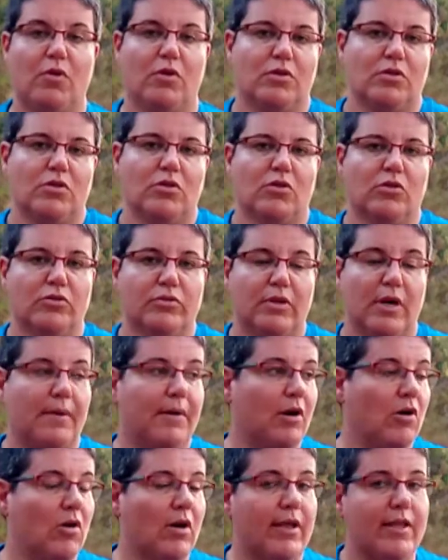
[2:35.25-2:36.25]
cuando
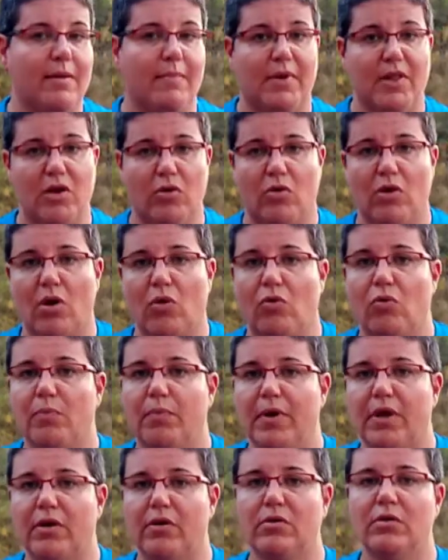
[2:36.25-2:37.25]
trabajo la llamada con algún
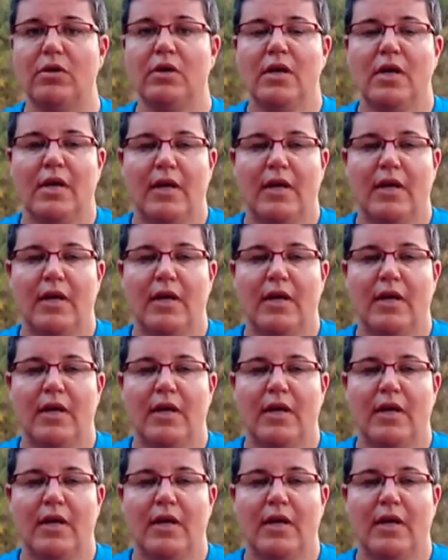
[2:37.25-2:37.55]
perro,